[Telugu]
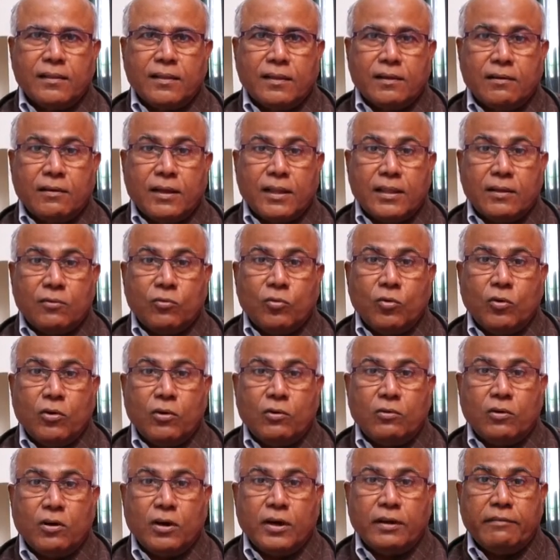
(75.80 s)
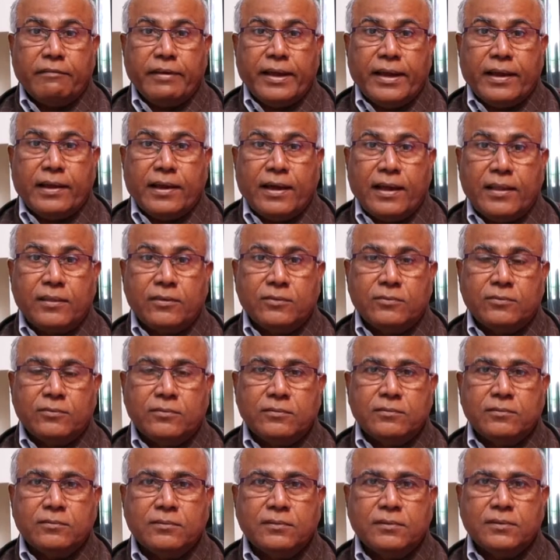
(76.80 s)
తర్వాత గోక్కోవడమే కాదు
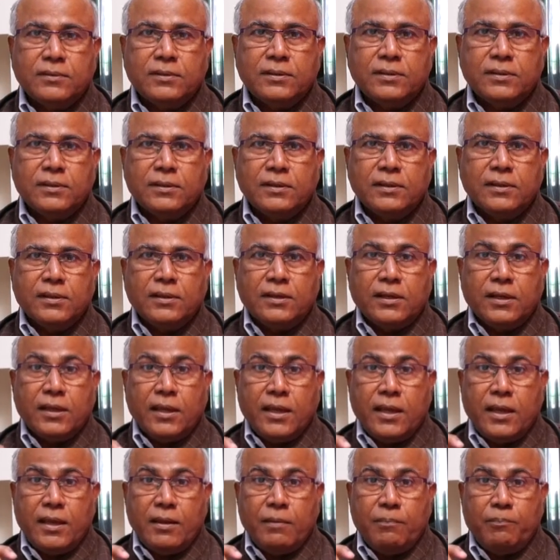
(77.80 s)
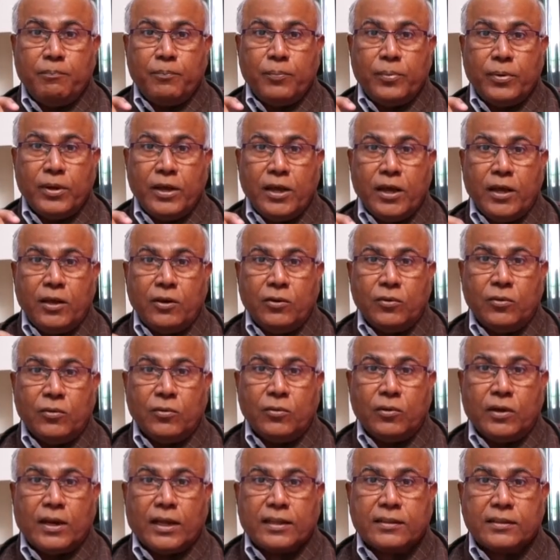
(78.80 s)
ఈ పేలు
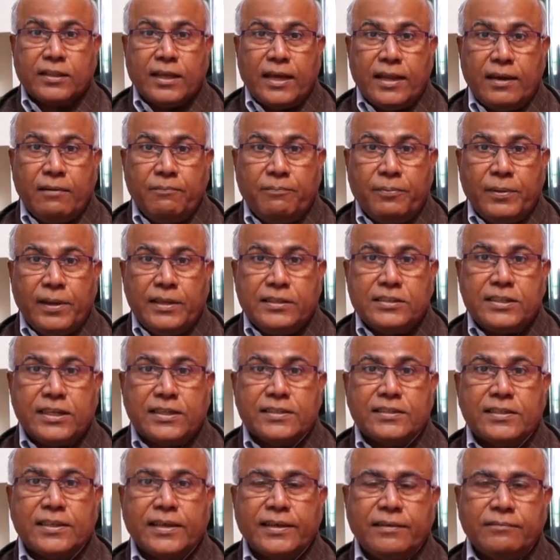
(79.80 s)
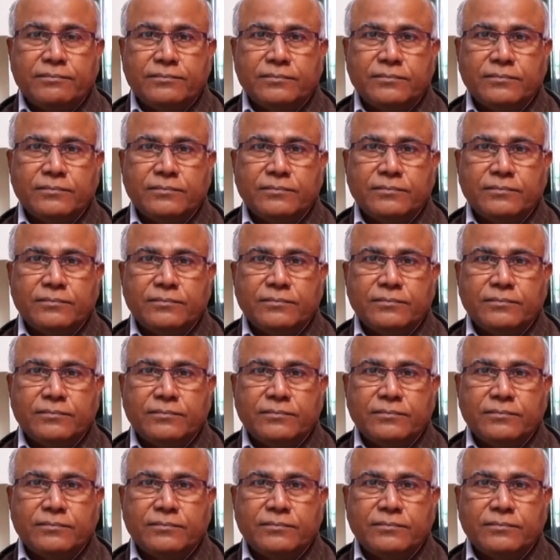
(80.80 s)
రక్తాన్ని పీల్చేస్తాయి